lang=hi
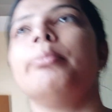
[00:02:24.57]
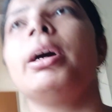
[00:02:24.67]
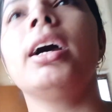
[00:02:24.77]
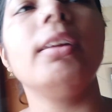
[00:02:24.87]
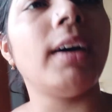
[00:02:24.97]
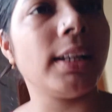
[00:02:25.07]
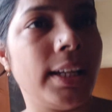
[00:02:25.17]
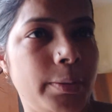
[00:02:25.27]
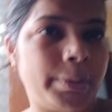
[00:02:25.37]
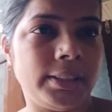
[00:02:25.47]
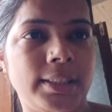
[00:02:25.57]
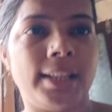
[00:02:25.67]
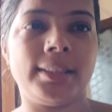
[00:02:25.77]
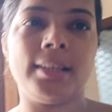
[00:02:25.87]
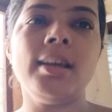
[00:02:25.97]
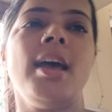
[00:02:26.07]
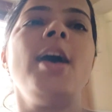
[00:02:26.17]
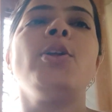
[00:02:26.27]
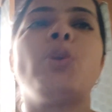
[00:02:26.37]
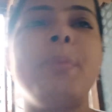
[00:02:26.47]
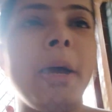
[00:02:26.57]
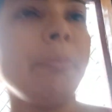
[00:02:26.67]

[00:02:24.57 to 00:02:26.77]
मंगलवार का ये व्रत रहता है तो मैं